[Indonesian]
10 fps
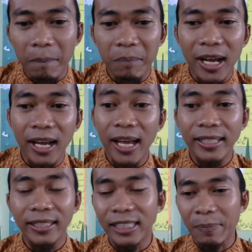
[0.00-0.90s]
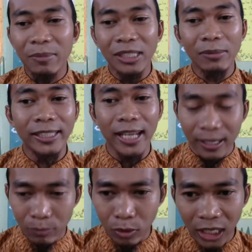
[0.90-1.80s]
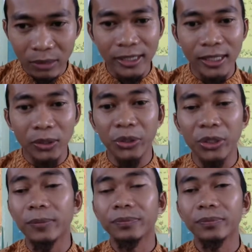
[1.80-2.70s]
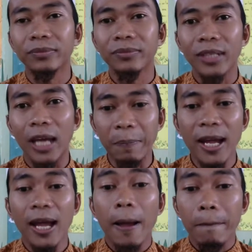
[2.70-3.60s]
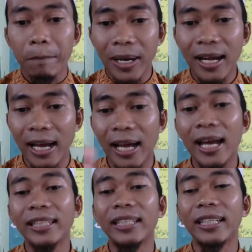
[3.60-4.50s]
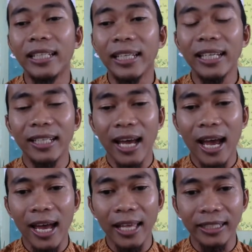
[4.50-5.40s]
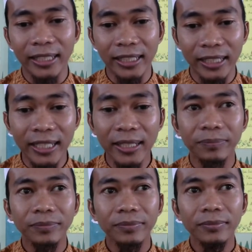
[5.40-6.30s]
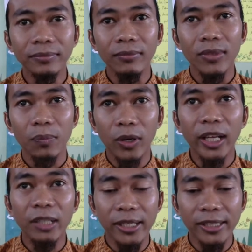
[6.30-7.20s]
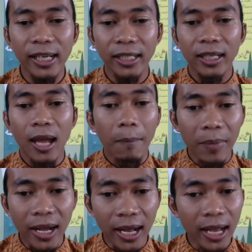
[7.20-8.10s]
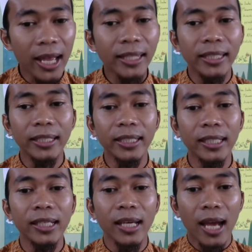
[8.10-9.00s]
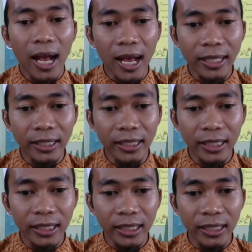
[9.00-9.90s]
Mahadhi. Siapa yang bisa baca? Boleh dibaca dulu? Apa? Mahadhihi, hadhihi. Boleh dibaca? Mahadhihi, hadhihi.